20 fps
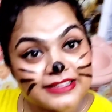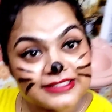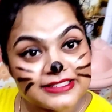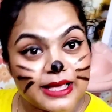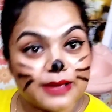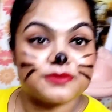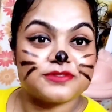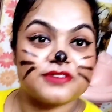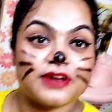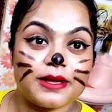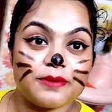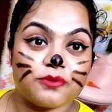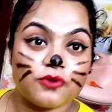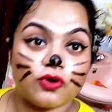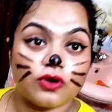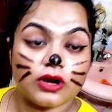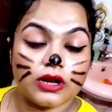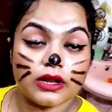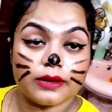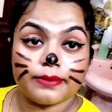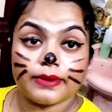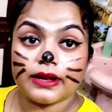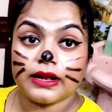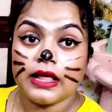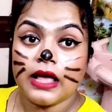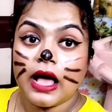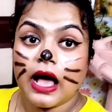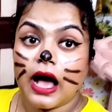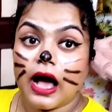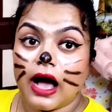সাবস্ক্রাইব করে নেবেন
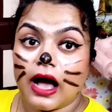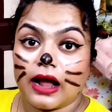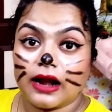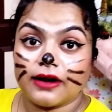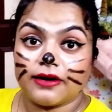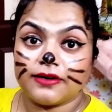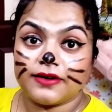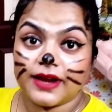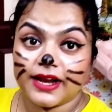আর